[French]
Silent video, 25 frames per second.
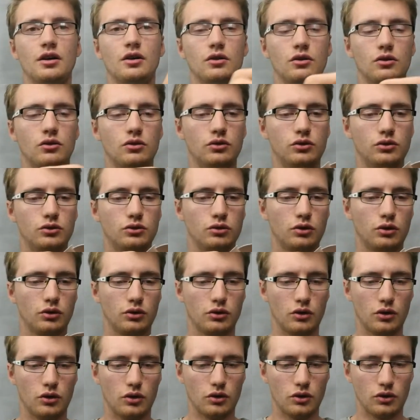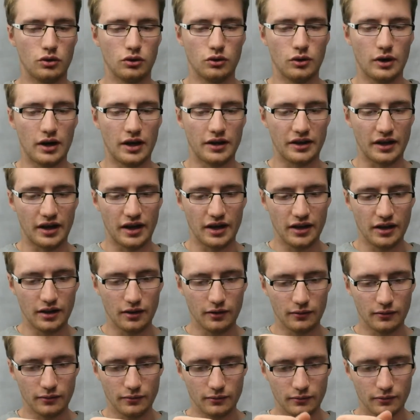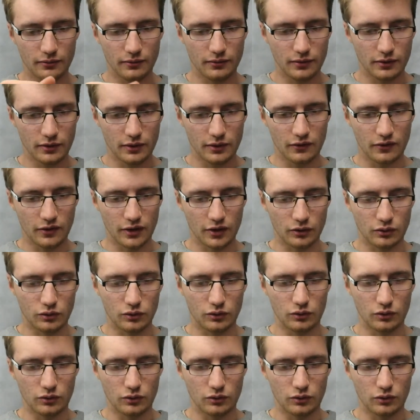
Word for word: autour de, la taille, enfin du,